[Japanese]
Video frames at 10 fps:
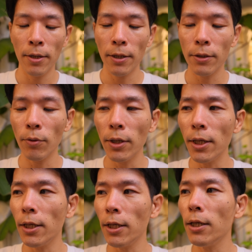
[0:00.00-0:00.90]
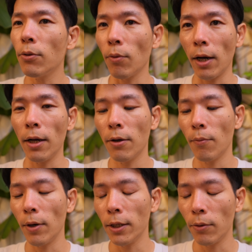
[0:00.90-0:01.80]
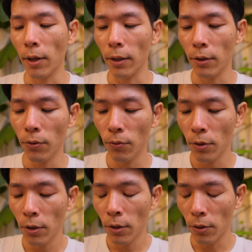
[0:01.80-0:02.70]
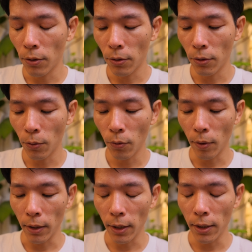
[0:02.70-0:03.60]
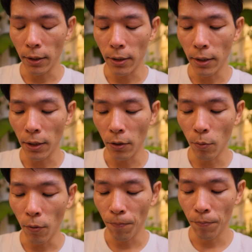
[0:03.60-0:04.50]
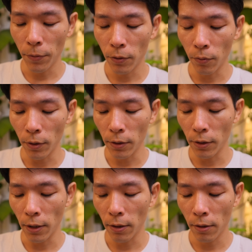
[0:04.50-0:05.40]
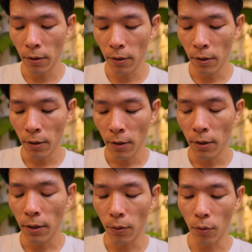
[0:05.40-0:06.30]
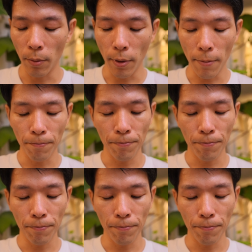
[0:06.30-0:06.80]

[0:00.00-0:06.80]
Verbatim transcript: で、それにいいとか悪いとかっていう、えー、ことはないんですけれども、そうですね。例えば、